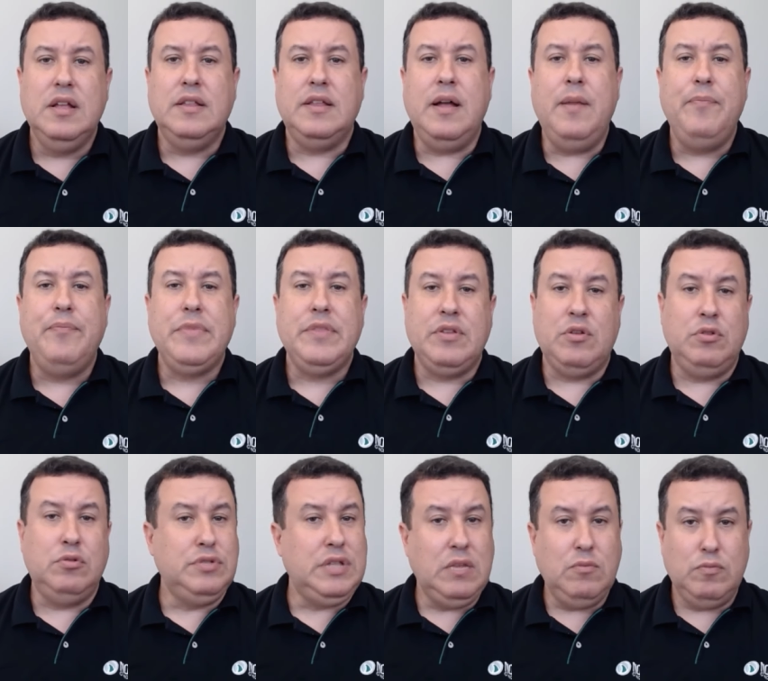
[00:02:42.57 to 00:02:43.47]
tá? Então
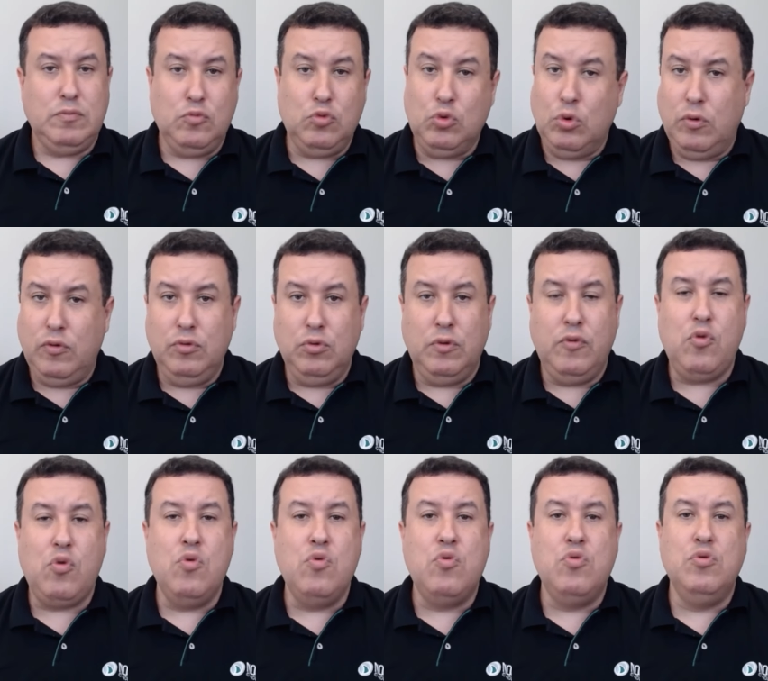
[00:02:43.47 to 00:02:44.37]
não tem um novo,
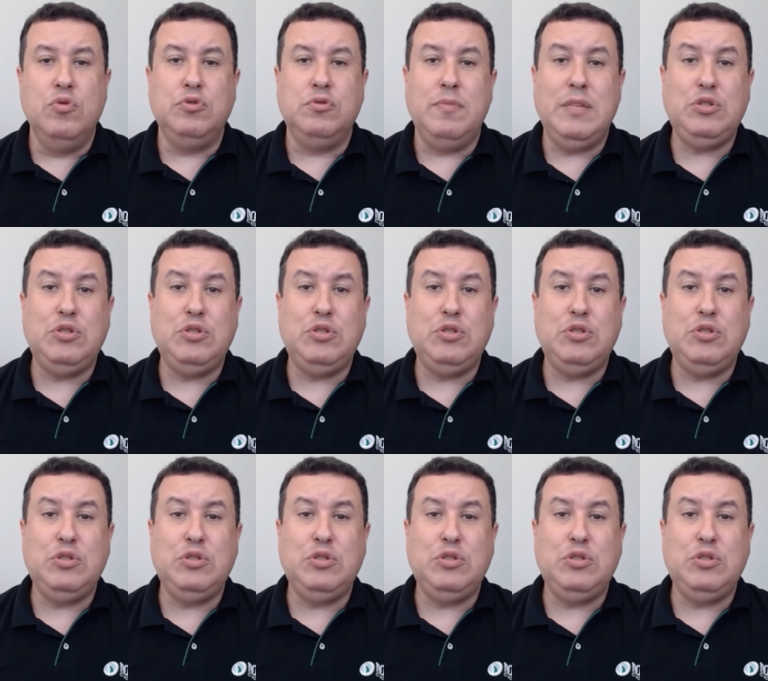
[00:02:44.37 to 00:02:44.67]
novo, concurso.